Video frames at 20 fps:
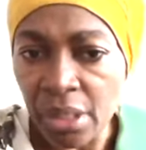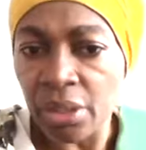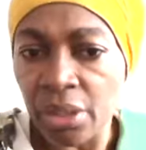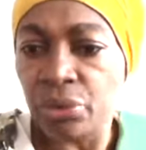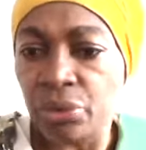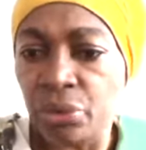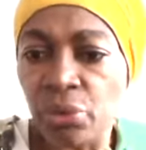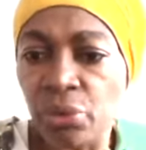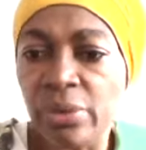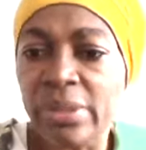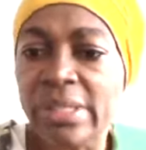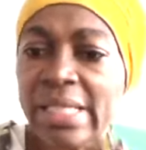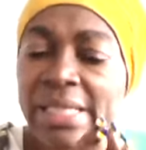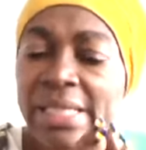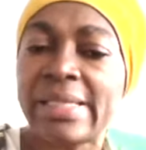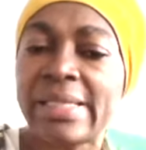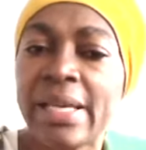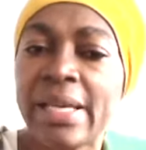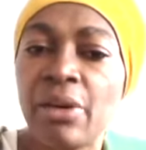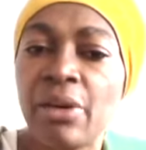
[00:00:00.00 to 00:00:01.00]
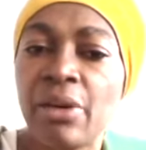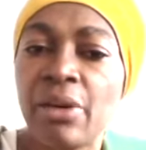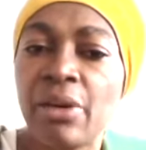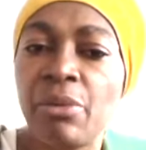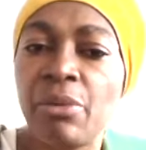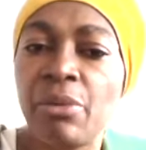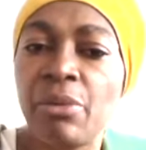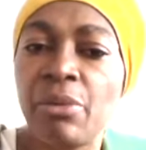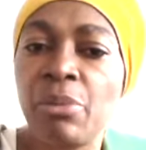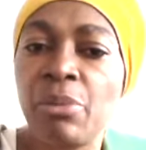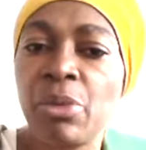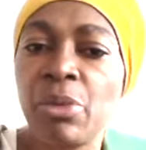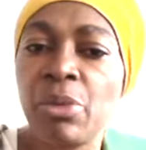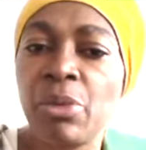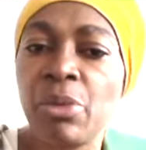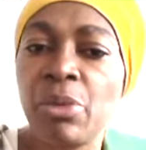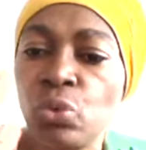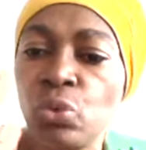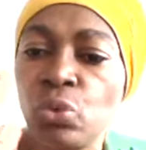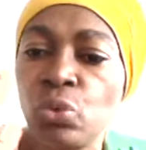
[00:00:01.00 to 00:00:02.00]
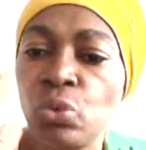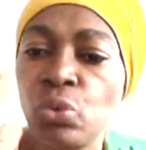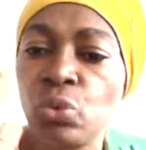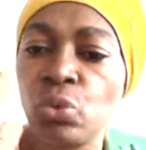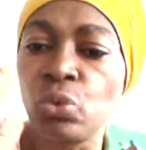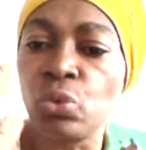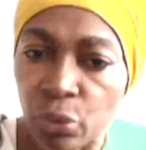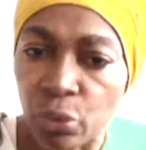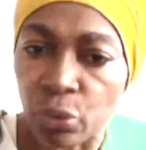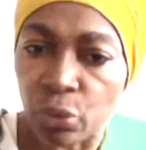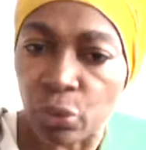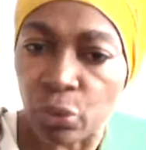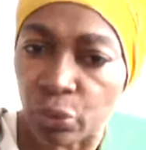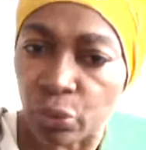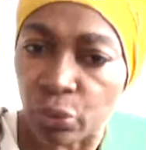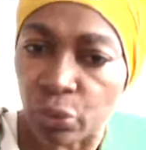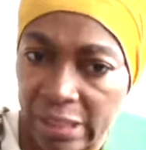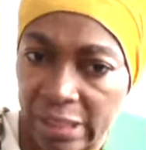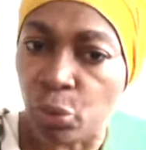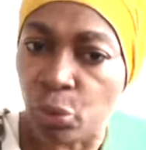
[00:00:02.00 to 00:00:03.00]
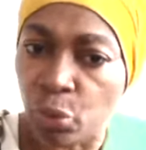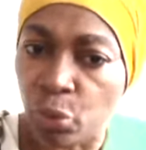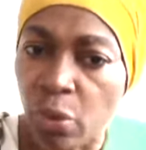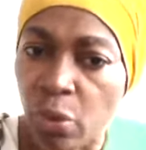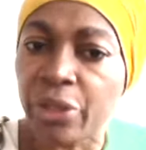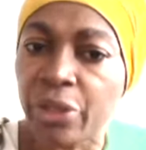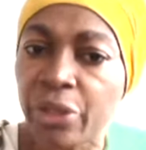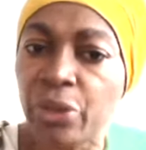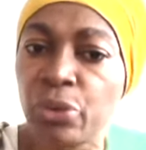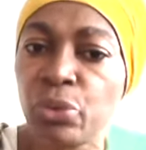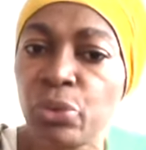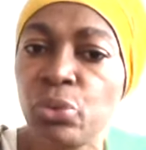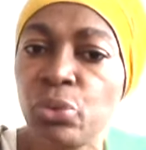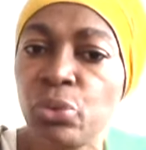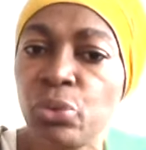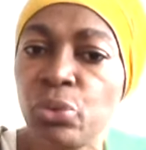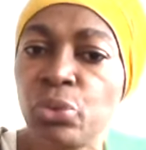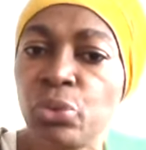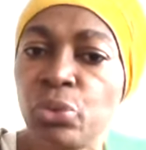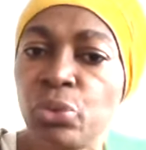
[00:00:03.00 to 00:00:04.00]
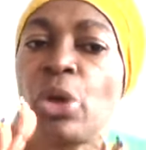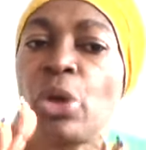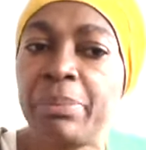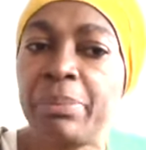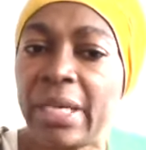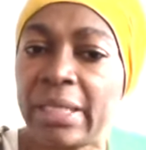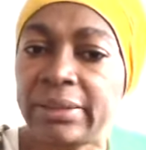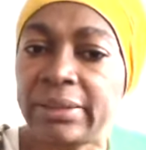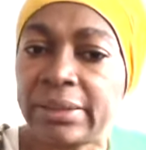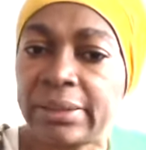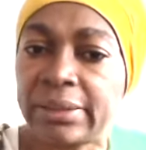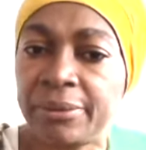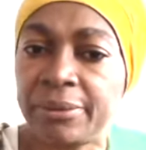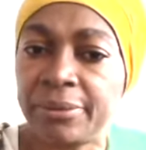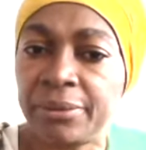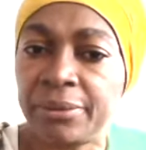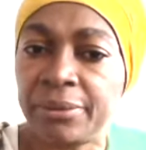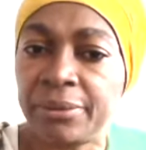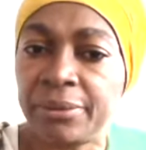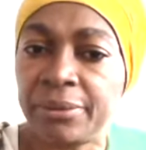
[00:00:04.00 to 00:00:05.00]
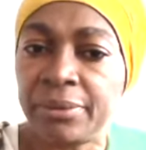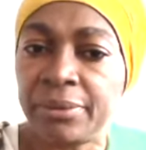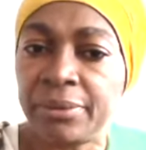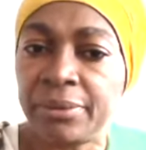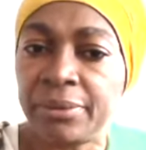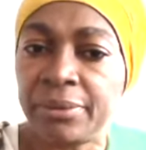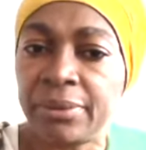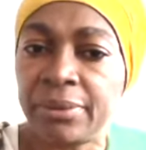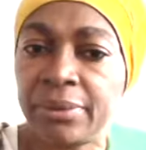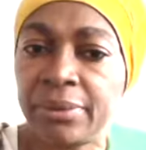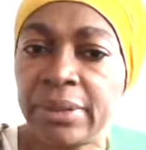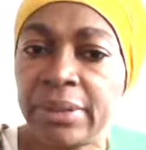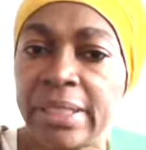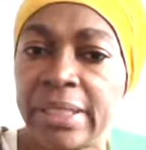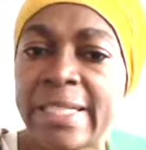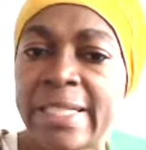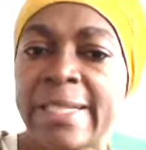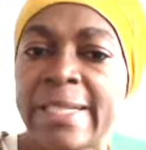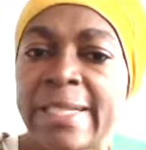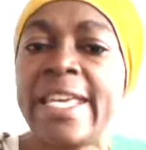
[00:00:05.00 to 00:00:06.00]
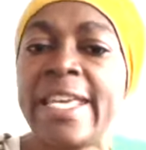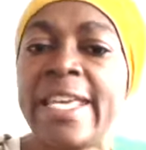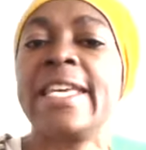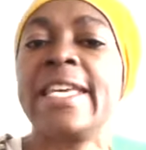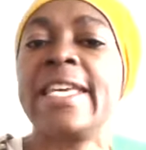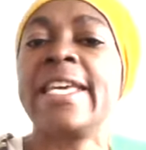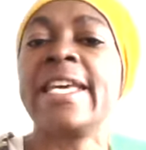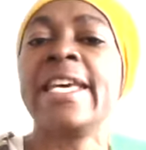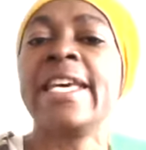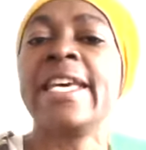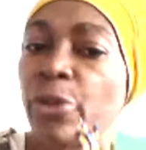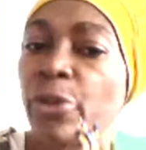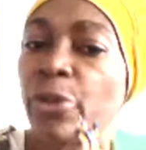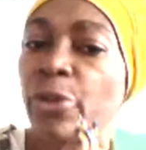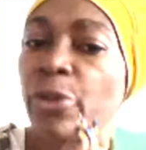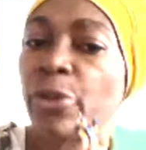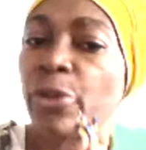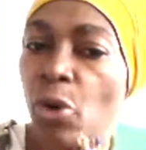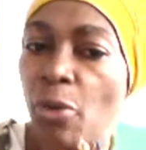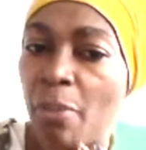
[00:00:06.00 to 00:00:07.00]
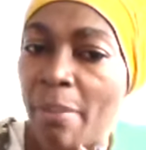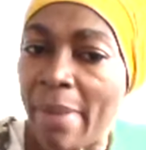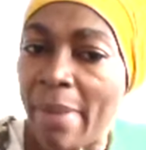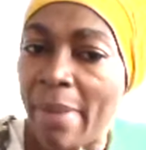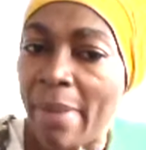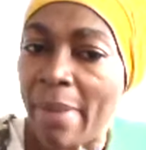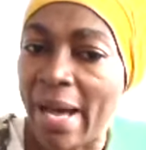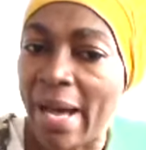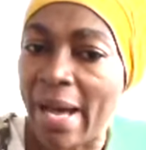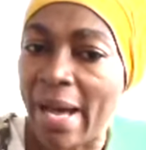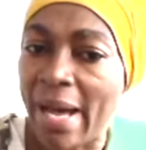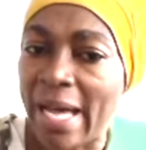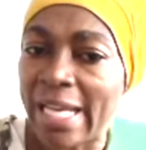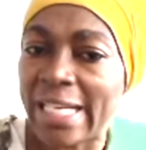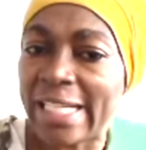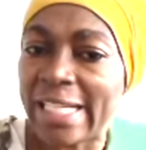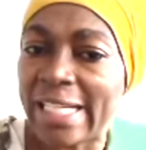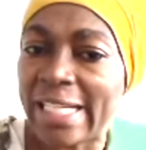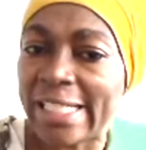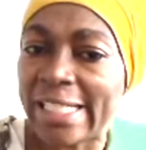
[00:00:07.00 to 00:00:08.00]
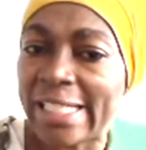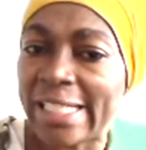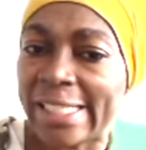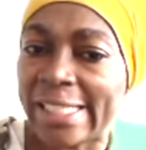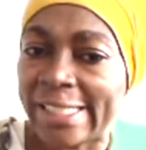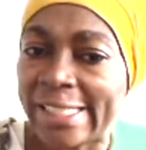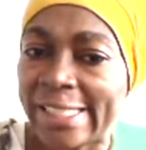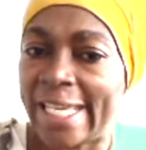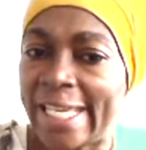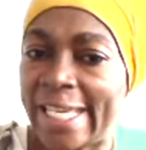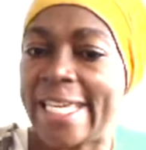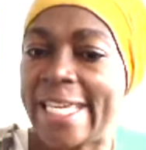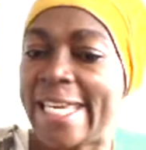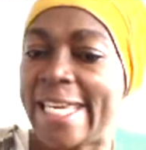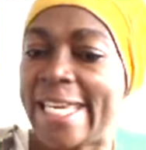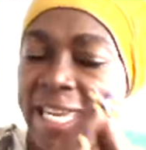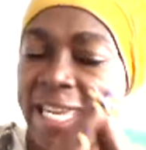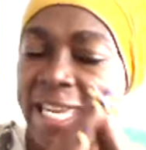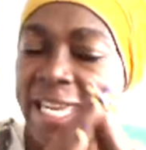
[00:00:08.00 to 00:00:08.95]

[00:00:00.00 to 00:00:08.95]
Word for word: Donc, sincèrement, ce que nous devons faire contre ce type-là, je crois que nous devons lui porter plainte. Ce n'est pas normal, c'est inadmissible.